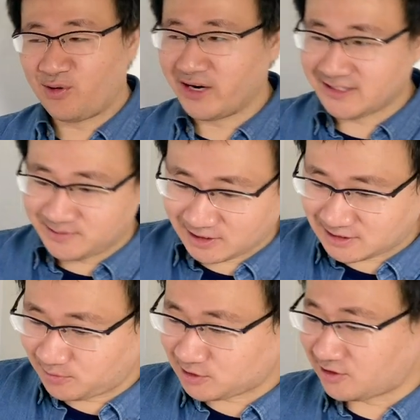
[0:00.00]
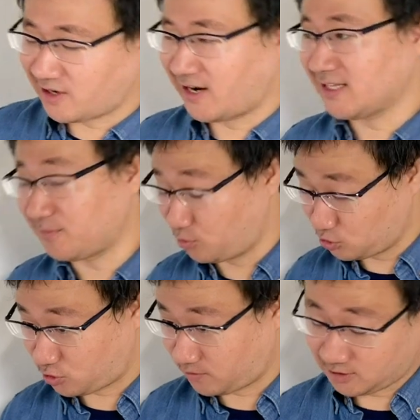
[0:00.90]
はお金たくさん持ってるからあなた
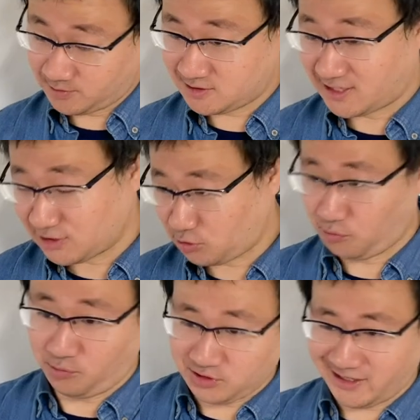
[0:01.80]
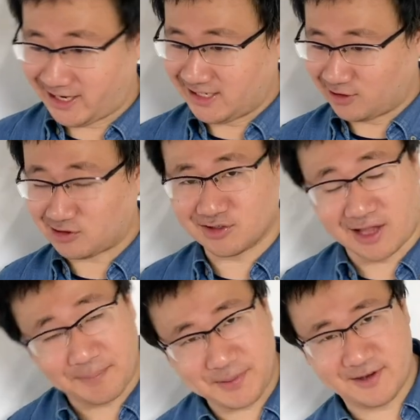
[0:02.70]
も申し込むって別に何とも思ってないんだよってい
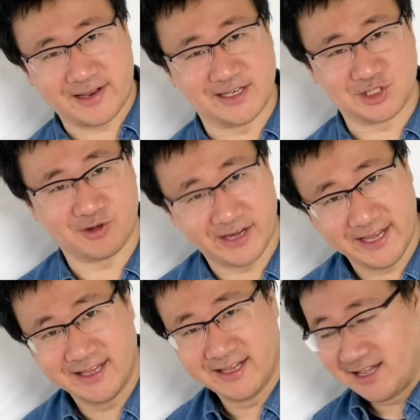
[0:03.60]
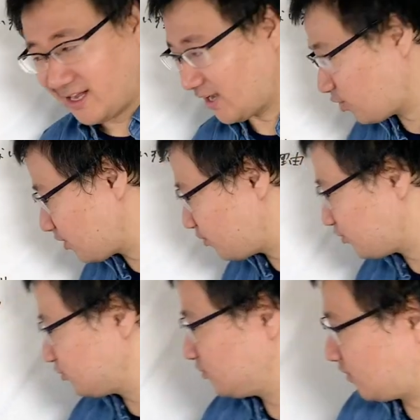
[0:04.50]
うアピールなんでしょうかね。はい、これは
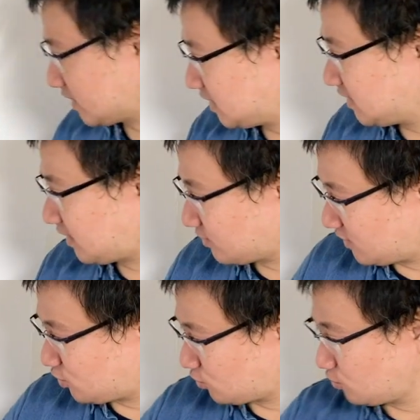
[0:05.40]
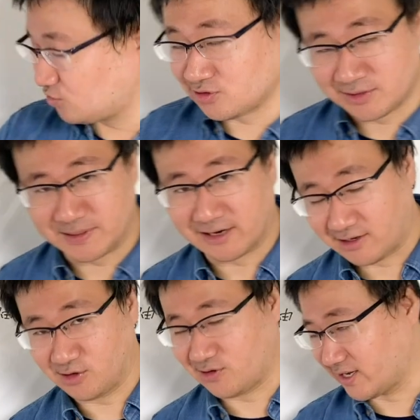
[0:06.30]
僕は心理学的にちょっとどういう意味なの
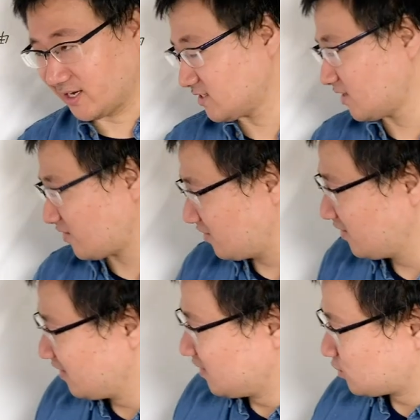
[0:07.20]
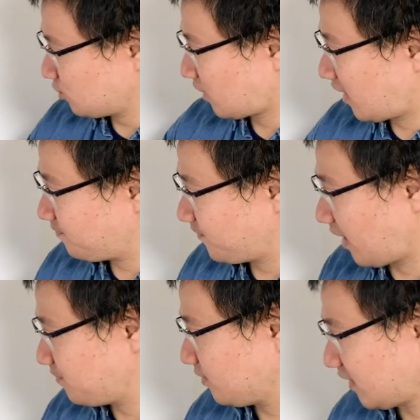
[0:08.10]
かよくわからないですけど、そういう
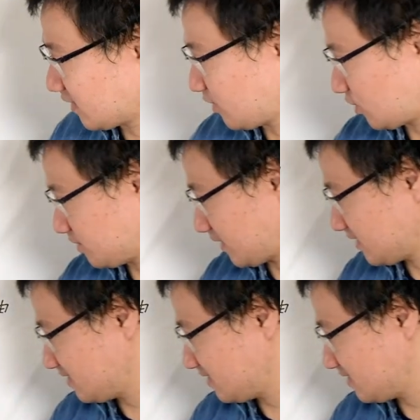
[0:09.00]
ア、アピールがあったりもしま